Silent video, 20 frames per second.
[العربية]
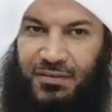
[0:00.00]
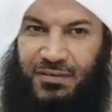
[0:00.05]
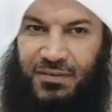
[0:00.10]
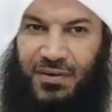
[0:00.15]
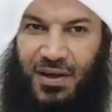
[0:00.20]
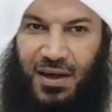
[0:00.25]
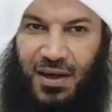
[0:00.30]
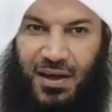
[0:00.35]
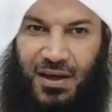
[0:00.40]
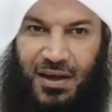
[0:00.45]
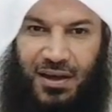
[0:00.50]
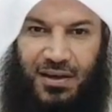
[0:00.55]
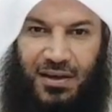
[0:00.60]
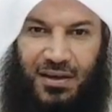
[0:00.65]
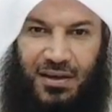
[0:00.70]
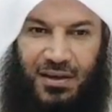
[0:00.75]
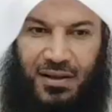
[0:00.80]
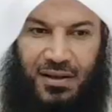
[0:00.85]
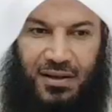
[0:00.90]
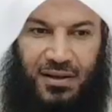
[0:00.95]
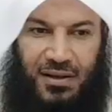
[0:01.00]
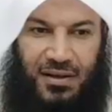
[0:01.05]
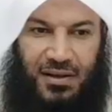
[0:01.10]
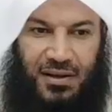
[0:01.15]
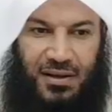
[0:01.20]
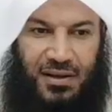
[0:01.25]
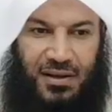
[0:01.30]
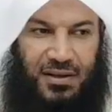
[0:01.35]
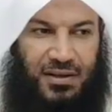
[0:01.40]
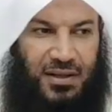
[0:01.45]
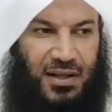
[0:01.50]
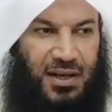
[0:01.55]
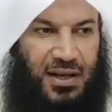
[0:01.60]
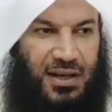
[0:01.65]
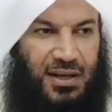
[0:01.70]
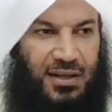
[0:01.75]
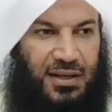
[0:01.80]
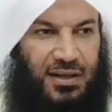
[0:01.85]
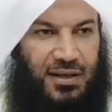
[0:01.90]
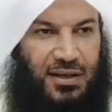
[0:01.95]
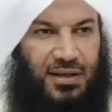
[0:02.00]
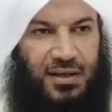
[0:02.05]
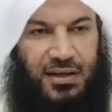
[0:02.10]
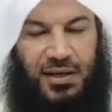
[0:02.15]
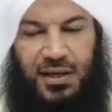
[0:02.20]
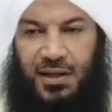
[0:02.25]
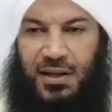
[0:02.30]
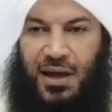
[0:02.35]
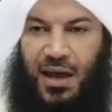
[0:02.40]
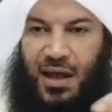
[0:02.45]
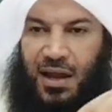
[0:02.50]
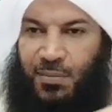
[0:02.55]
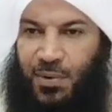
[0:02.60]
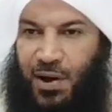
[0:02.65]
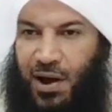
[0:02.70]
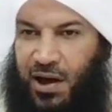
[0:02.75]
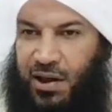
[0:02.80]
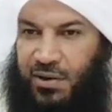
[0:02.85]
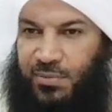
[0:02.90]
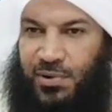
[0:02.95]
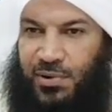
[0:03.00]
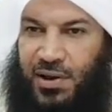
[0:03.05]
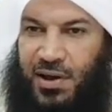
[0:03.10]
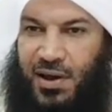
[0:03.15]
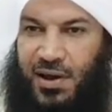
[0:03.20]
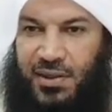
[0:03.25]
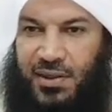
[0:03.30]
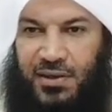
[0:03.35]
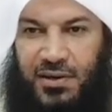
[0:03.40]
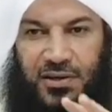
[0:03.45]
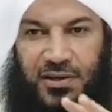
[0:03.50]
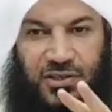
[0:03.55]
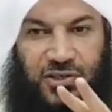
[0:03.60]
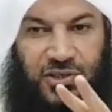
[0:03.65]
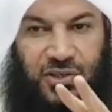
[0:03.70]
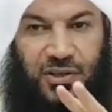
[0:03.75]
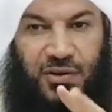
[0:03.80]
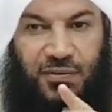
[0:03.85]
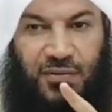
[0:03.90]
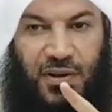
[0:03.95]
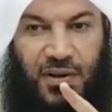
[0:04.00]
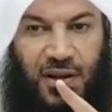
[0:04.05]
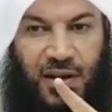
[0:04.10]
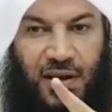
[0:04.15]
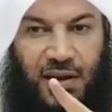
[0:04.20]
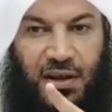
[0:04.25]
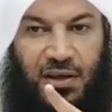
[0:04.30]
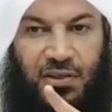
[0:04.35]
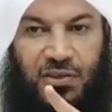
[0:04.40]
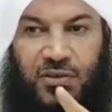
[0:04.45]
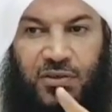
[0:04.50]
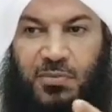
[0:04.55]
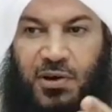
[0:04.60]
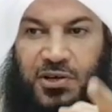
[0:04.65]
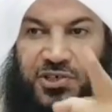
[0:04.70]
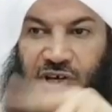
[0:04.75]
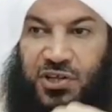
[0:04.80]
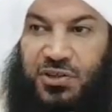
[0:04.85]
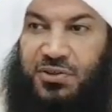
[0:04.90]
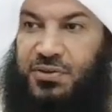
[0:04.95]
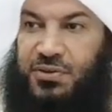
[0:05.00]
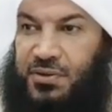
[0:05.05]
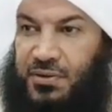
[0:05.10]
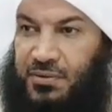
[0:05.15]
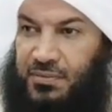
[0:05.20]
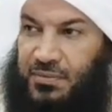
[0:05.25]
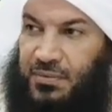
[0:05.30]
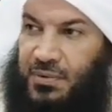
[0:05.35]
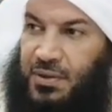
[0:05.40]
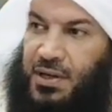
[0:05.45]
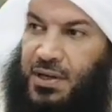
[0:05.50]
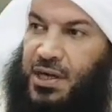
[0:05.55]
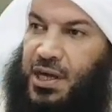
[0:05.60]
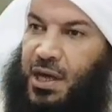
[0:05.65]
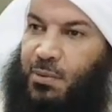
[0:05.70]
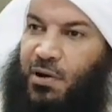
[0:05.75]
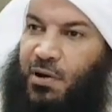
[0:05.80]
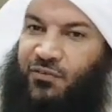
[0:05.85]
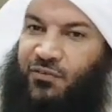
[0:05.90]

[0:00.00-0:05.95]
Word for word: فالحيلة على محارم الله هذه يصير في الاسم أشد كما